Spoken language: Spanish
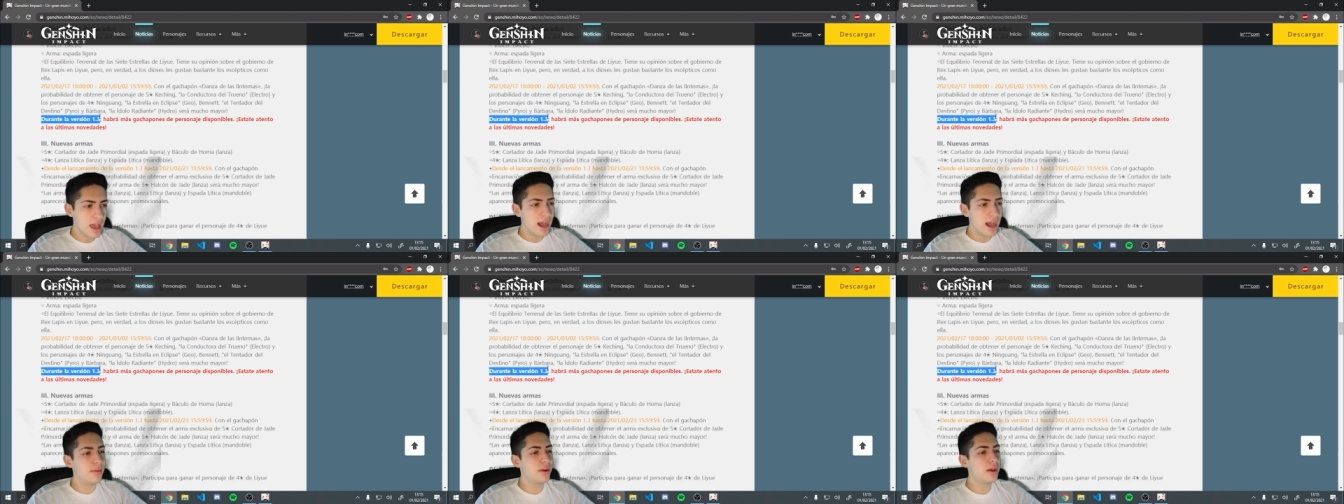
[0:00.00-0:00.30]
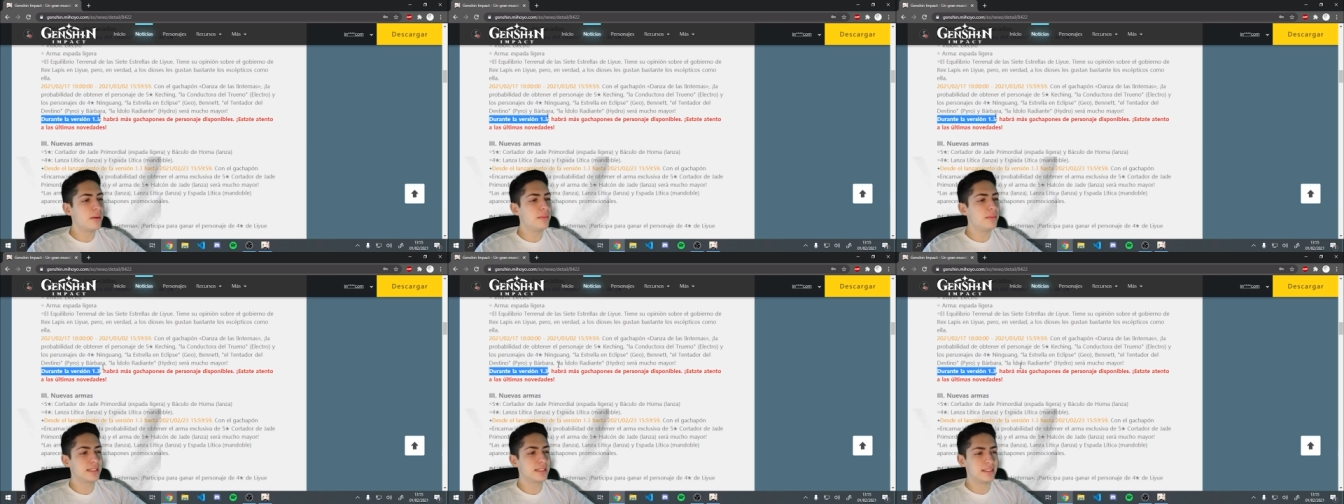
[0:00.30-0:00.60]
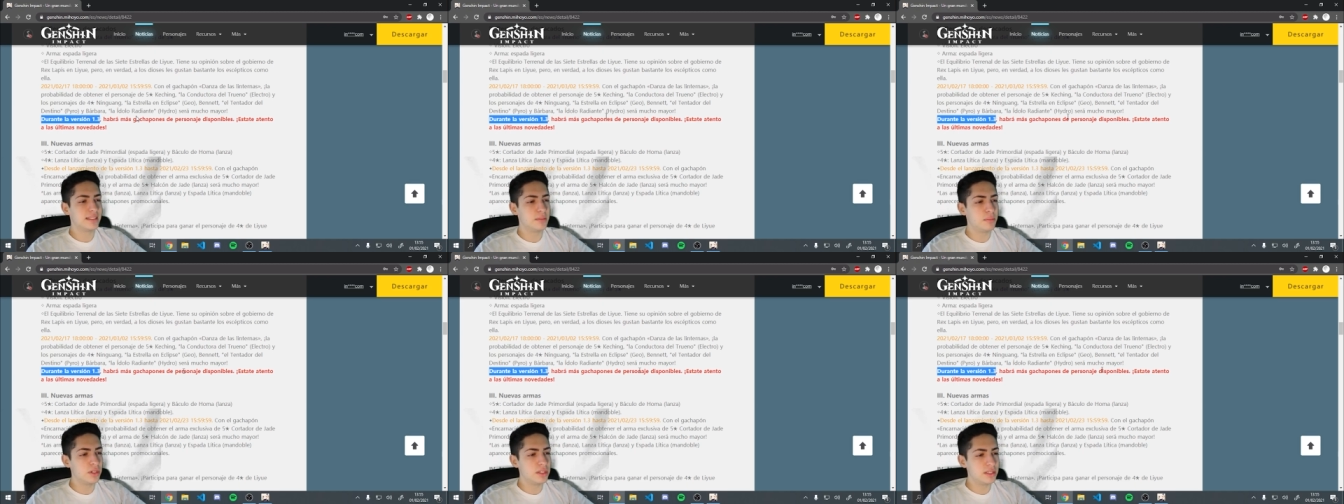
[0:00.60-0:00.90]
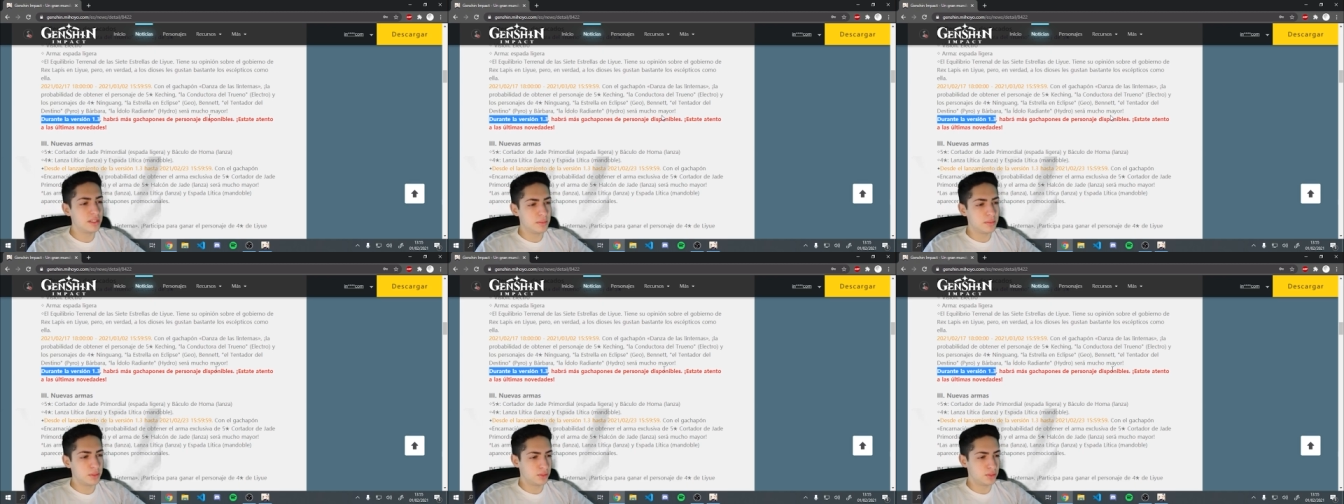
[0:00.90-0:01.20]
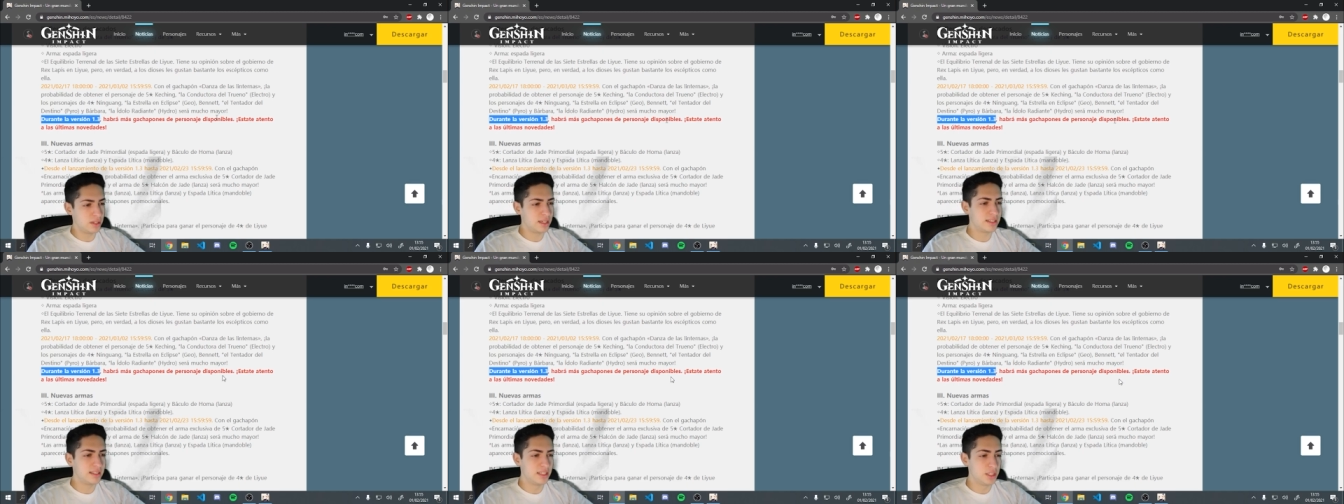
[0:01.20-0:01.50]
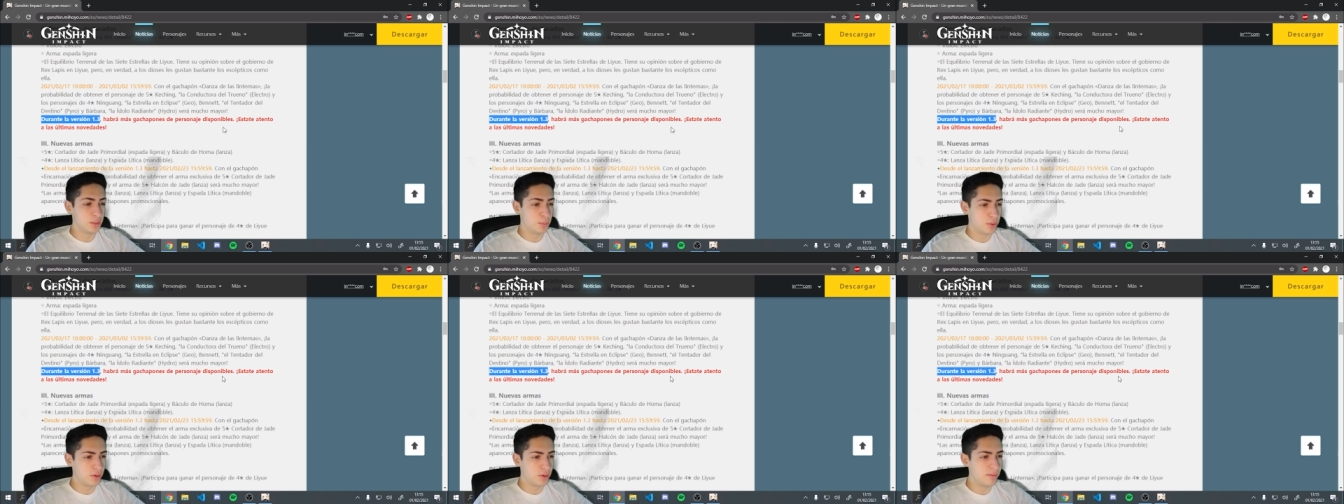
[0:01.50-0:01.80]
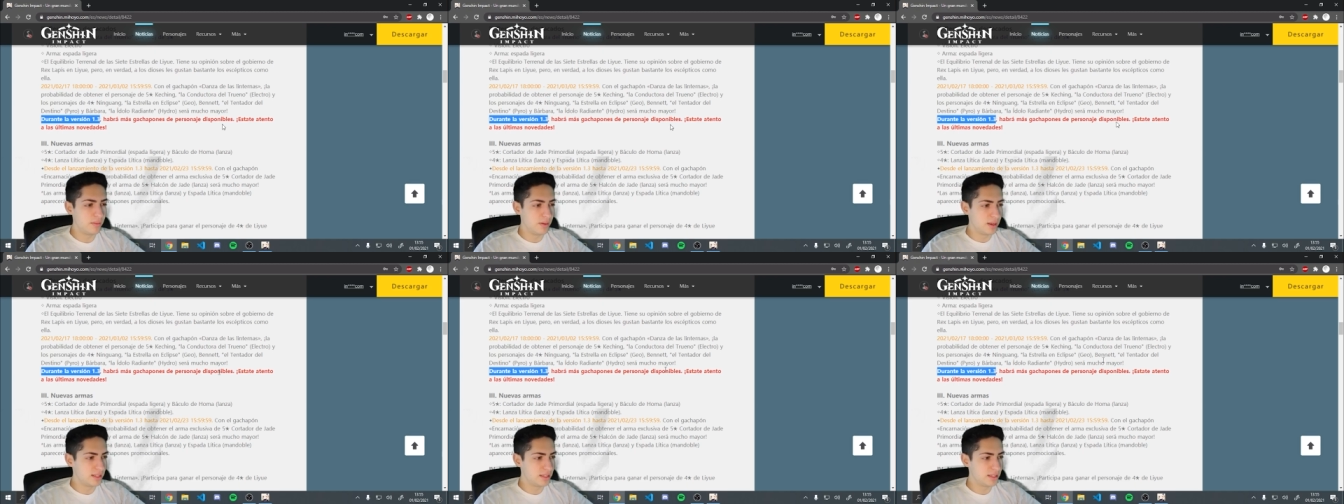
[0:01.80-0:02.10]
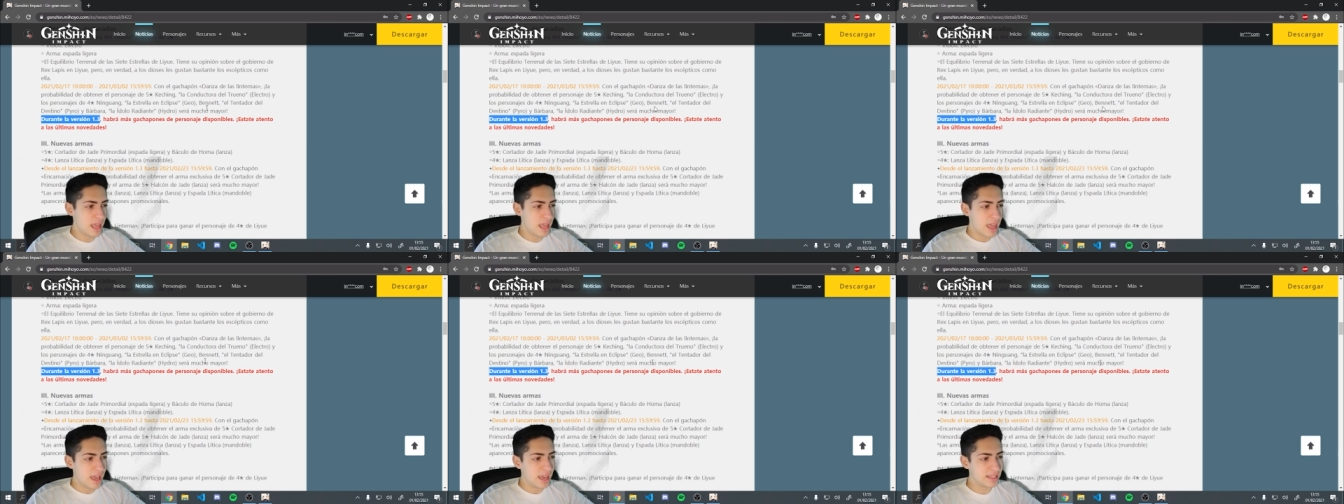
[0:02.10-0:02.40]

habrá más gachapones de personajes disponibles.